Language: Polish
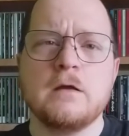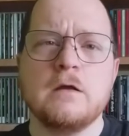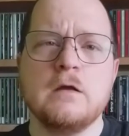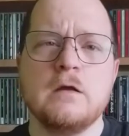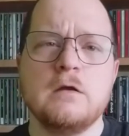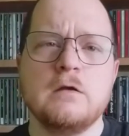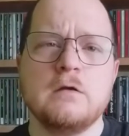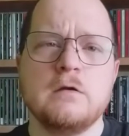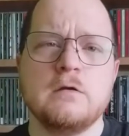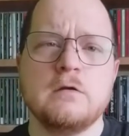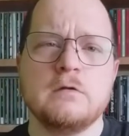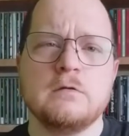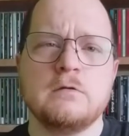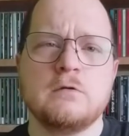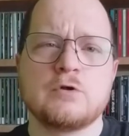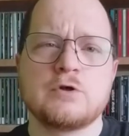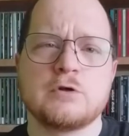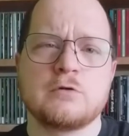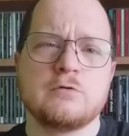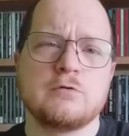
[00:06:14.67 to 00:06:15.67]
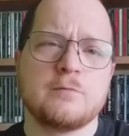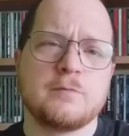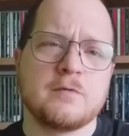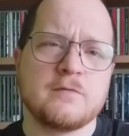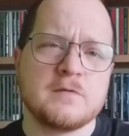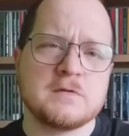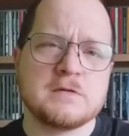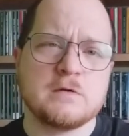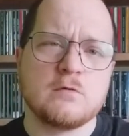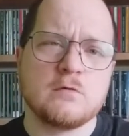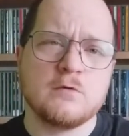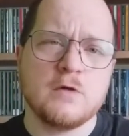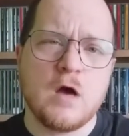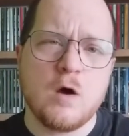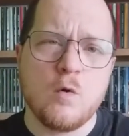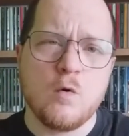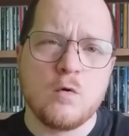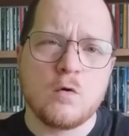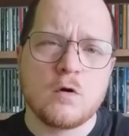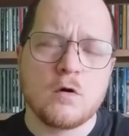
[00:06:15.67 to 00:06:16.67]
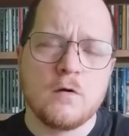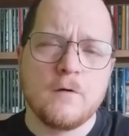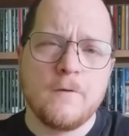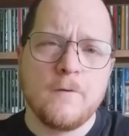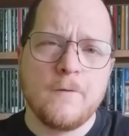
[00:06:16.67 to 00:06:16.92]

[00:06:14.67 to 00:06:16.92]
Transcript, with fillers: i do czego doprowadzał go nauk.